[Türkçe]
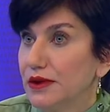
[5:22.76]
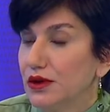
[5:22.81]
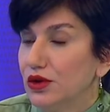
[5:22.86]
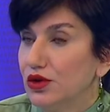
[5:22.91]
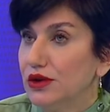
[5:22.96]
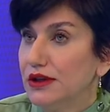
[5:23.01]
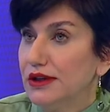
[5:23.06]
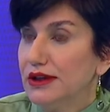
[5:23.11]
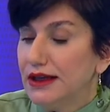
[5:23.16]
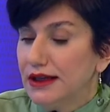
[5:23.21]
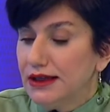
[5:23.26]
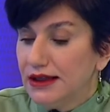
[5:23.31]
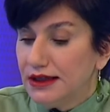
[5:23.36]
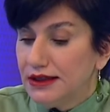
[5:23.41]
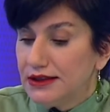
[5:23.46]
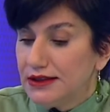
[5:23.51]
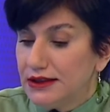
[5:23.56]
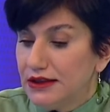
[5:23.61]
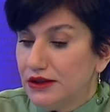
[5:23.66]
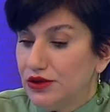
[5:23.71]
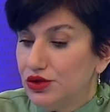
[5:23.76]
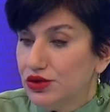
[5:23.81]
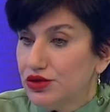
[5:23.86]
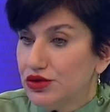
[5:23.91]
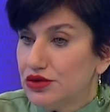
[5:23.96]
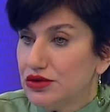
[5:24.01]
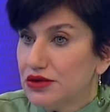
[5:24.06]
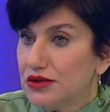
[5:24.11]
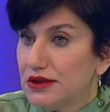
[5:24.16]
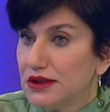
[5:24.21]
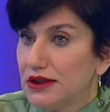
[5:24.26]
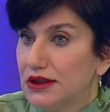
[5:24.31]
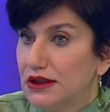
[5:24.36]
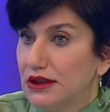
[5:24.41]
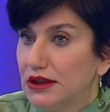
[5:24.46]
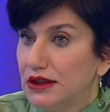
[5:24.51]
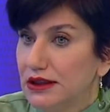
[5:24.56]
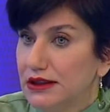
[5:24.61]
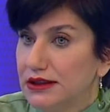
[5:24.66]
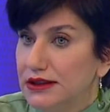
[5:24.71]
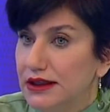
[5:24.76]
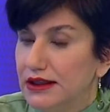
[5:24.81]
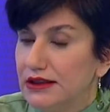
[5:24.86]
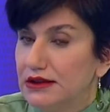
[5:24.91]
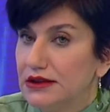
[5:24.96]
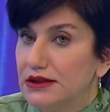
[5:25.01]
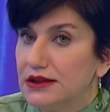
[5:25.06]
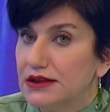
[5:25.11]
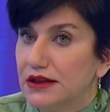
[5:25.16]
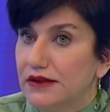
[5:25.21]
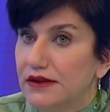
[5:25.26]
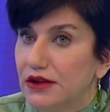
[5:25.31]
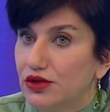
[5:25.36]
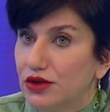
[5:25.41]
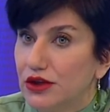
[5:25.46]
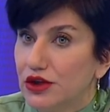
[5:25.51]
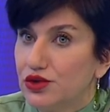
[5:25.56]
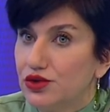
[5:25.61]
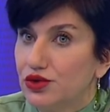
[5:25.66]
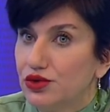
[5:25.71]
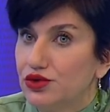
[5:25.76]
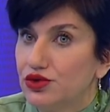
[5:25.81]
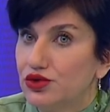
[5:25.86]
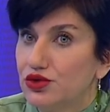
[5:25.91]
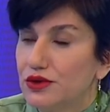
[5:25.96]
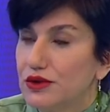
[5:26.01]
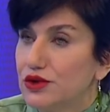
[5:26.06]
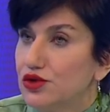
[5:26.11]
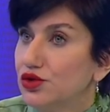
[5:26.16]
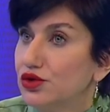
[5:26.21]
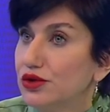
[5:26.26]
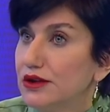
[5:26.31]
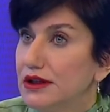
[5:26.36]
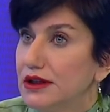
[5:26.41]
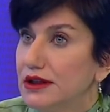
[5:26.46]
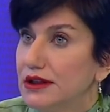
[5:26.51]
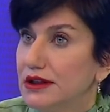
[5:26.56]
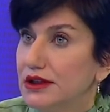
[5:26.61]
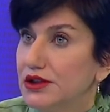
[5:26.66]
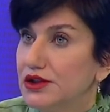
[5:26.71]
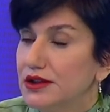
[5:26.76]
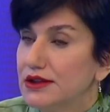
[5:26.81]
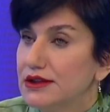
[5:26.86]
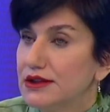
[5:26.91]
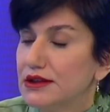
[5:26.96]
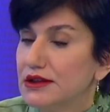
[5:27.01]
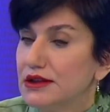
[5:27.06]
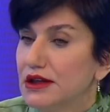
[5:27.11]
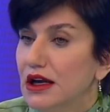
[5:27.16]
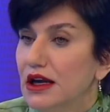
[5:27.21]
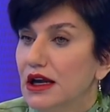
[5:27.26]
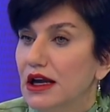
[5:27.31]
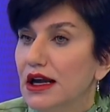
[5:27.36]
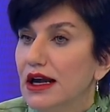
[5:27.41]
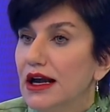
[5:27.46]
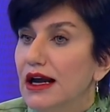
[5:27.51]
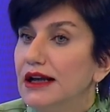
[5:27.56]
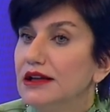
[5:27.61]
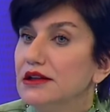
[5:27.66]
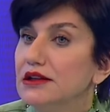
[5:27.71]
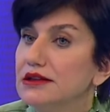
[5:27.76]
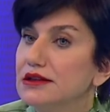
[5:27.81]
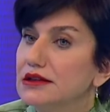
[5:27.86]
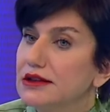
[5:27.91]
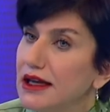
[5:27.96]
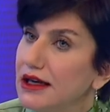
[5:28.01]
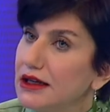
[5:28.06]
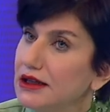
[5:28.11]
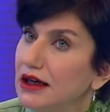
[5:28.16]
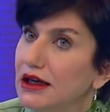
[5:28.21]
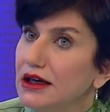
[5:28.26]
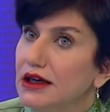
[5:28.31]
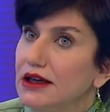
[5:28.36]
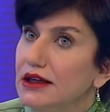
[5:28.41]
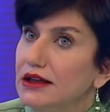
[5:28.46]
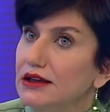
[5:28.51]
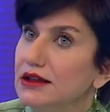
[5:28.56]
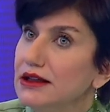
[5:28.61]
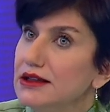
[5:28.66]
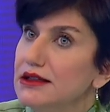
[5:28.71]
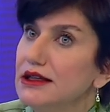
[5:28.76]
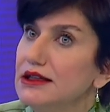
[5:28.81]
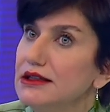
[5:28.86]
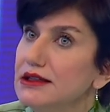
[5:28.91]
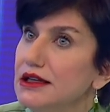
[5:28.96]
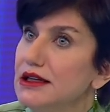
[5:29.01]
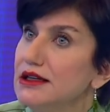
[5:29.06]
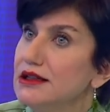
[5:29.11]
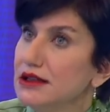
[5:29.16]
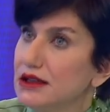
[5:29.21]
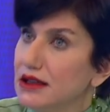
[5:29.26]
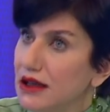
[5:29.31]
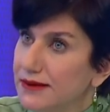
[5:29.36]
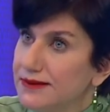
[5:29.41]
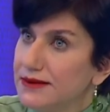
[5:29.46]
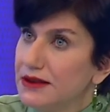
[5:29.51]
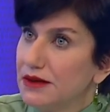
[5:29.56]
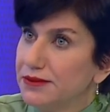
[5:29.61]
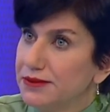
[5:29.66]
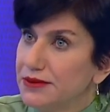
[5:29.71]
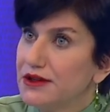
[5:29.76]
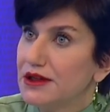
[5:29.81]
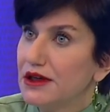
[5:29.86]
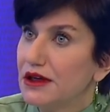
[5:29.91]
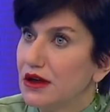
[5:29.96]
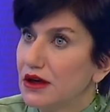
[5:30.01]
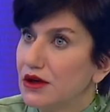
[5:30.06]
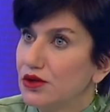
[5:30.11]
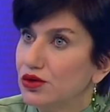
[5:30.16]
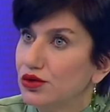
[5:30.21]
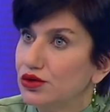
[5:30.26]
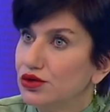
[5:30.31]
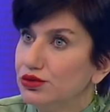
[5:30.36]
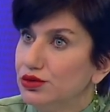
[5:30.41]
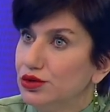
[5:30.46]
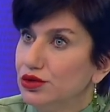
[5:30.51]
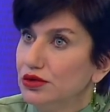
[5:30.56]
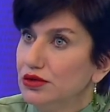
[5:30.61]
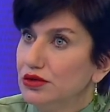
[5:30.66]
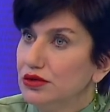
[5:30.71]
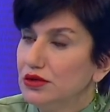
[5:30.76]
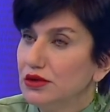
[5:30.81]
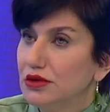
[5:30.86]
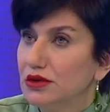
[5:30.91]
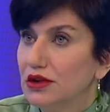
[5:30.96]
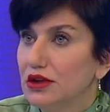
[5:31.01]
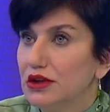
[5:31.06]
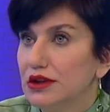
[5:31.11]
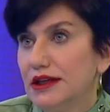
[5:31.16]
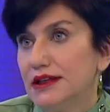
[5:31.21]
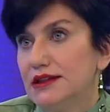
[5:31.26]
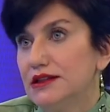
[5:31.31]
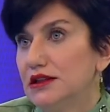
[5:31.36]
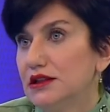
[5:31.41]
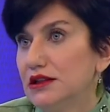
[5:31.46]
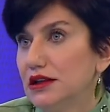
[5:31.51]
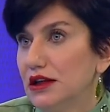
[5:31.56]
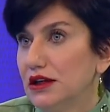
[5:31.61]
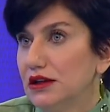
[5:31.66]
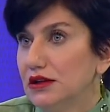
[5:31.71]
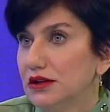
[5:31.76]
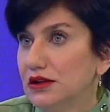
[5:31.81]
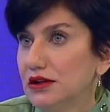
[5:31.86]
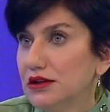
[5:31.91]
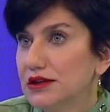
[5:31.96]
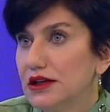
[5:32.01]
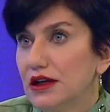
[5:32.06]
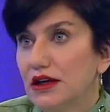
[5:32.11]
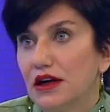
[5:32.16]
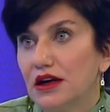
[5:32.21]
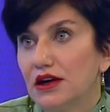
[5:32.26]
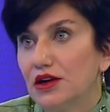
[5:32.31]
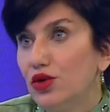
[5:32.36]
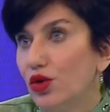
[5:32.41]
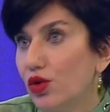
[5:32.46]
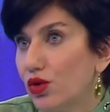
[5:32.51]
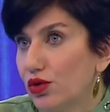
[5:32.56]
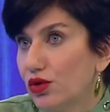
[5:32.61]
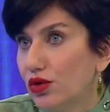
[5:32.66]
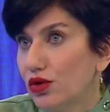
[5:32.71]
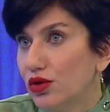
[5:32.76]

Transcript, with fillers: O nedenle hasta ediyorsunuz ki diyetinize ve güneş korucunuza çok dikkat edeceksiniz. Ha, tekrarlayan lazer seansları yapsak bir zararı olur mu? Kesinlikle. Zararı yok.